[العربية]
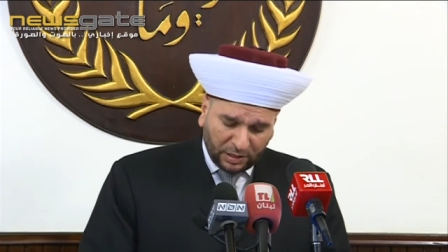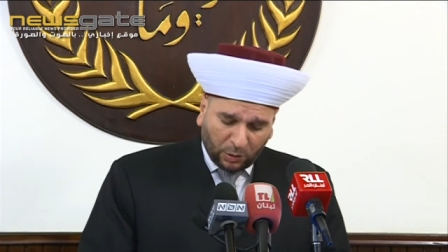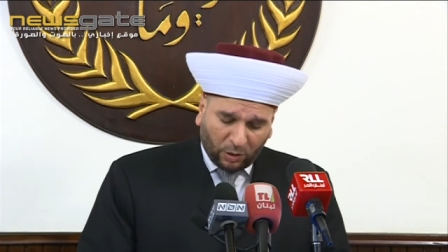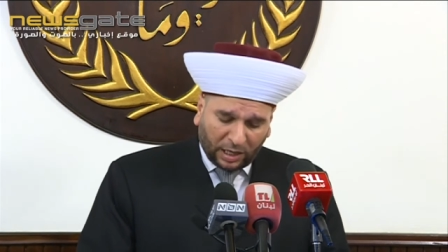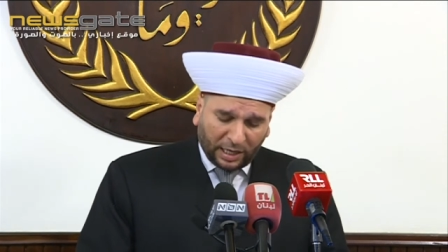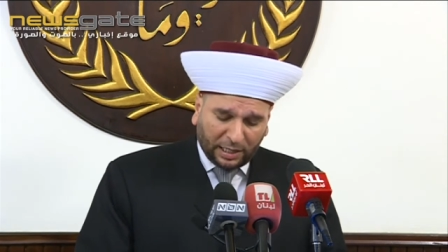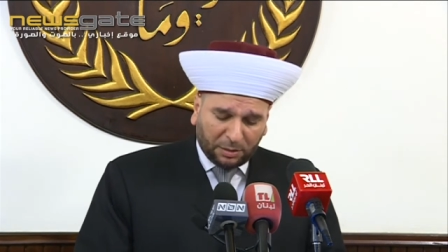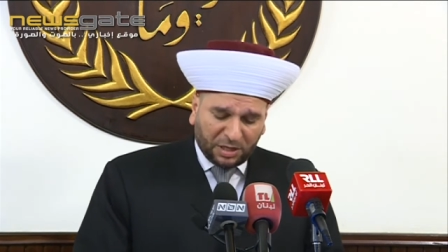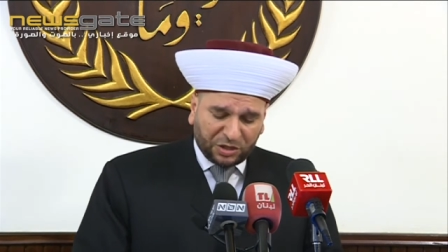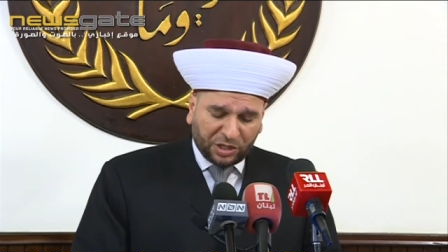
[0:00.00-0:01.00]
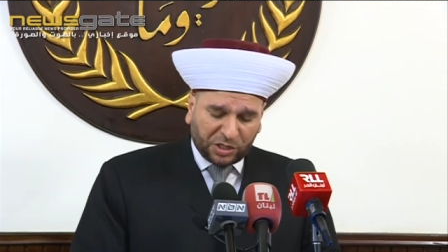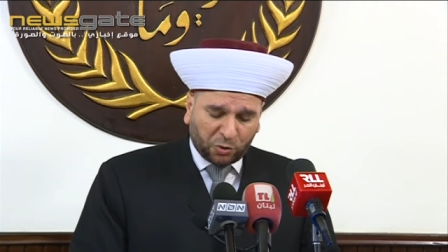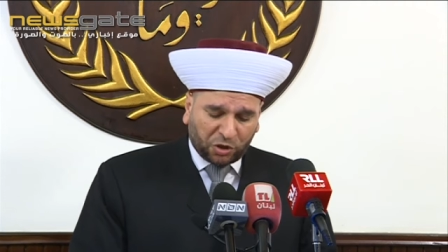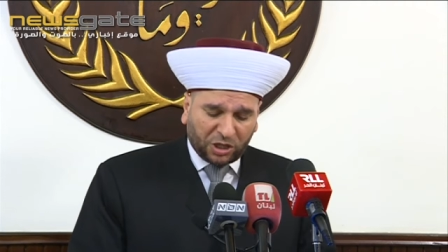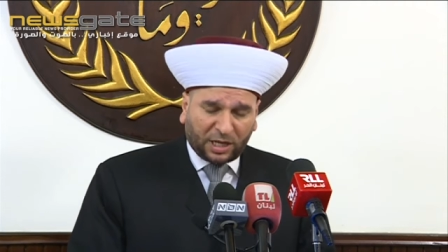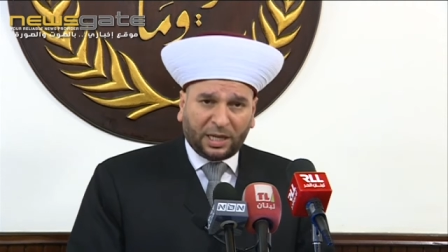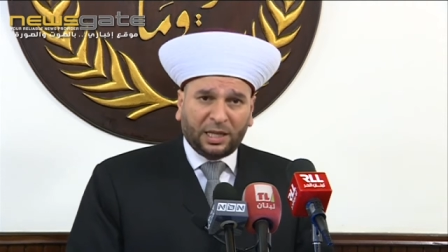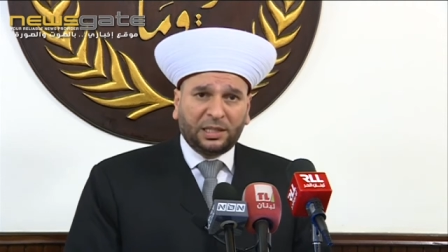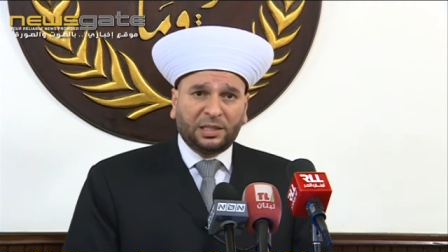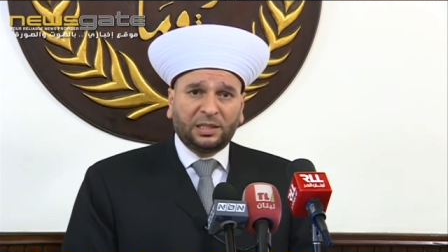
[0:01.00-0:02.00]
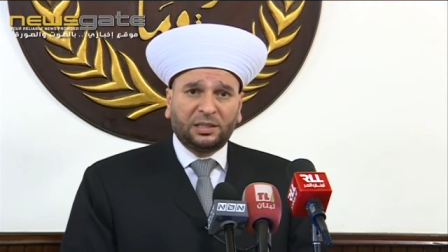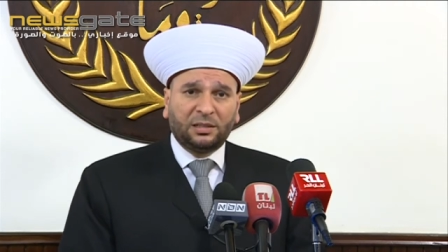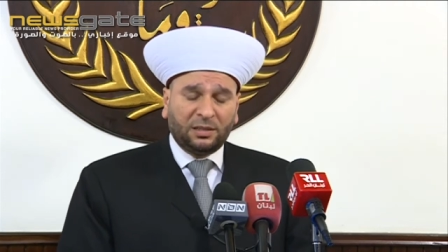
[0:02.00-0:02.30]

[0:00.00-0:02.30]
ورأى المجلس الشرعي